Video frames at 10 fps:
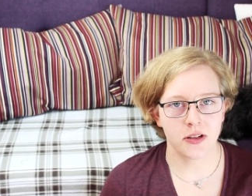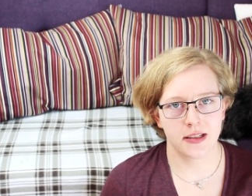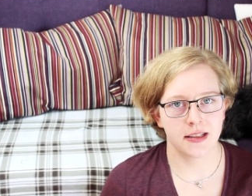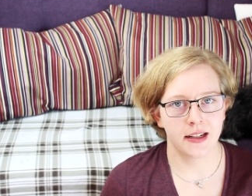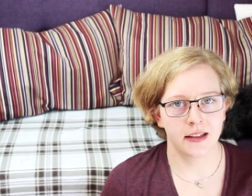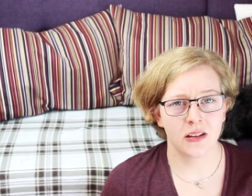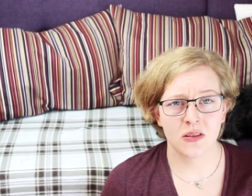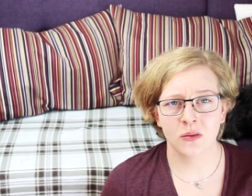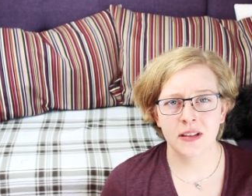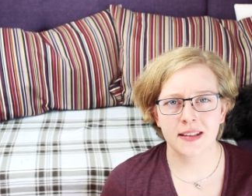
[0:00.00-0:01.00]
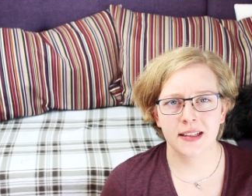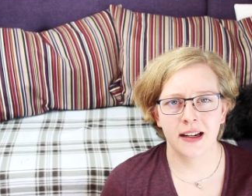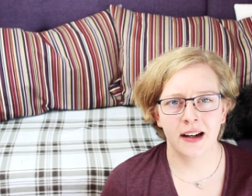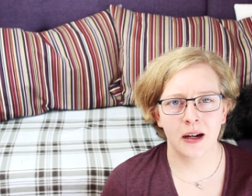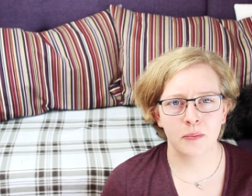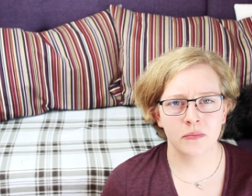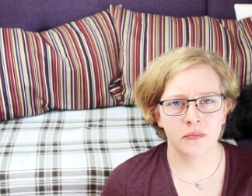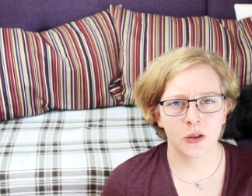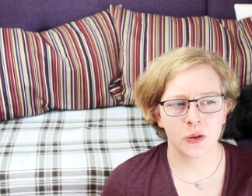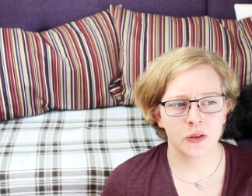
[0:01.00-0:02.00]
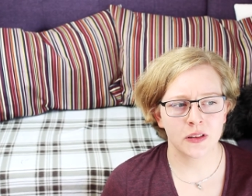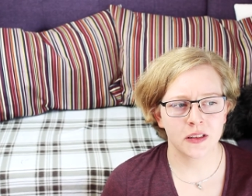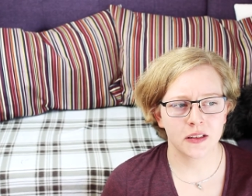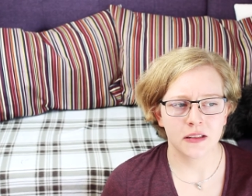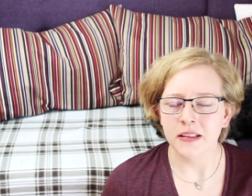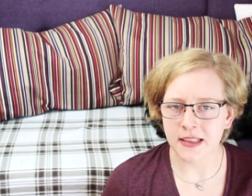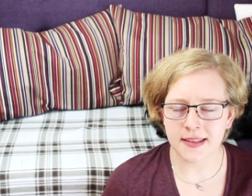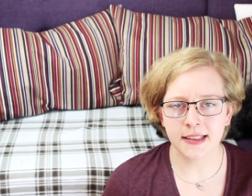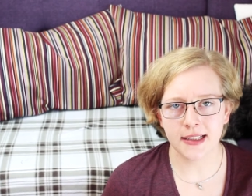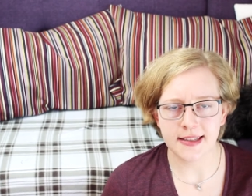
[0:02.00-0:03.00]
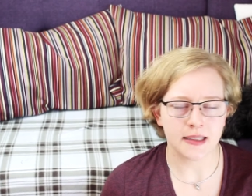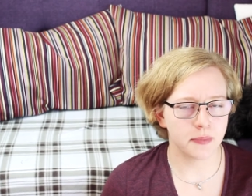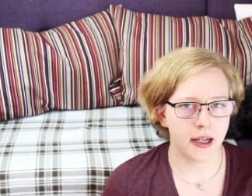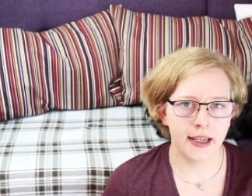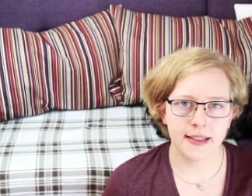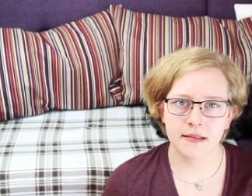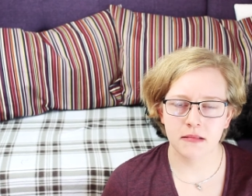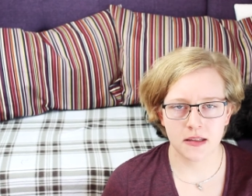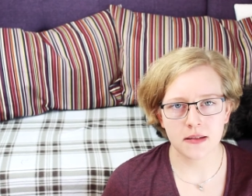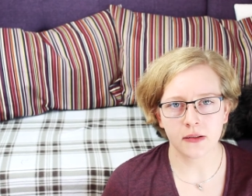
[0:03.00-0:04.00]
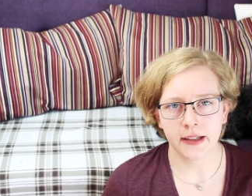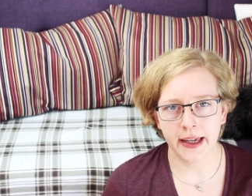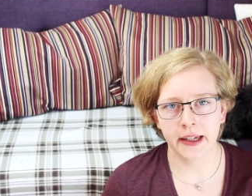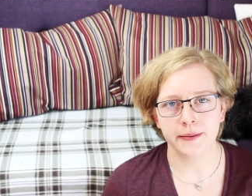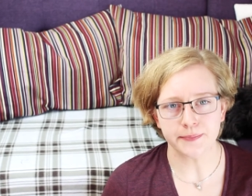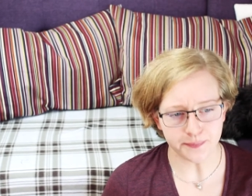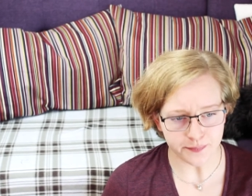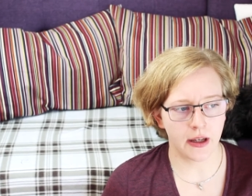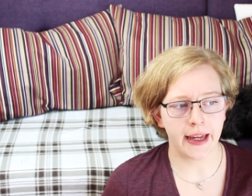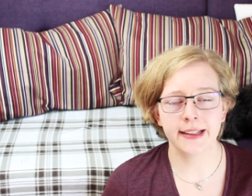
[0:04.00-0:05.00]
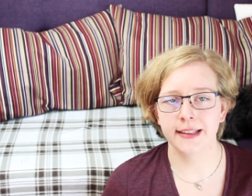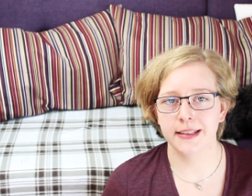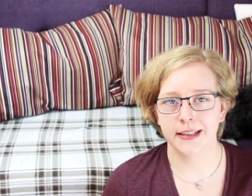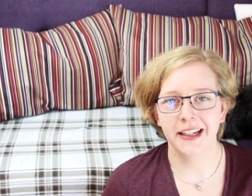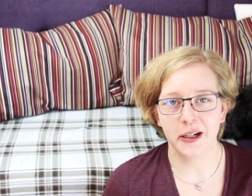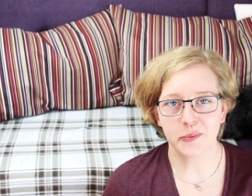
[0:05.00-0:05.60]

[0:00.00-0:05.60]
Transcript: möchte ich ein gesundes Tier haben und das hat dann seinen Preis, das ist okay. Also eigentlich